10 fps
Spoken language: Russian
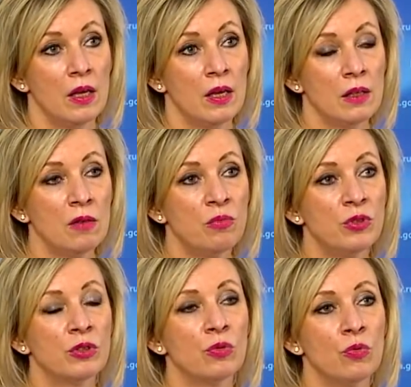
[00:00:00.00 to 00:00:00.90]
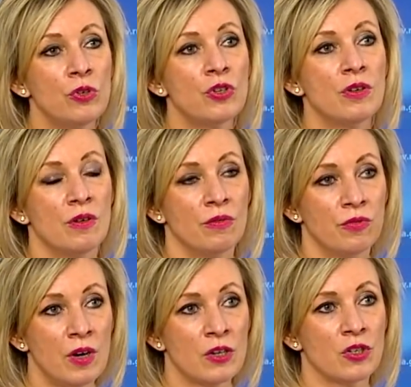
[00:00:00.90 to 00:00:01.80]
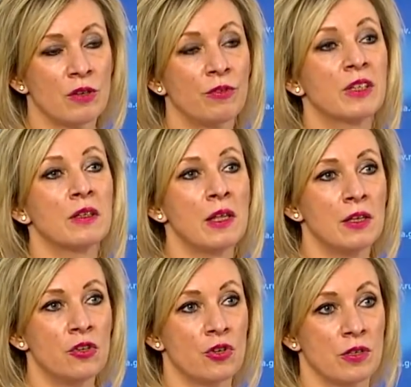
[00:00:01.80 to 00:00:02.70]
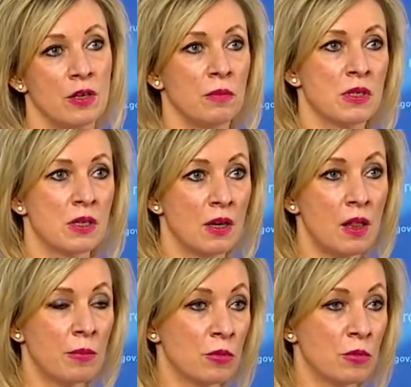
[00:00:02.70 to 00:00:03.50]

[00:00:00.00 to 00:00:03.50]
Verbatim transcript: И это будет очень важный фактор фактологический материал,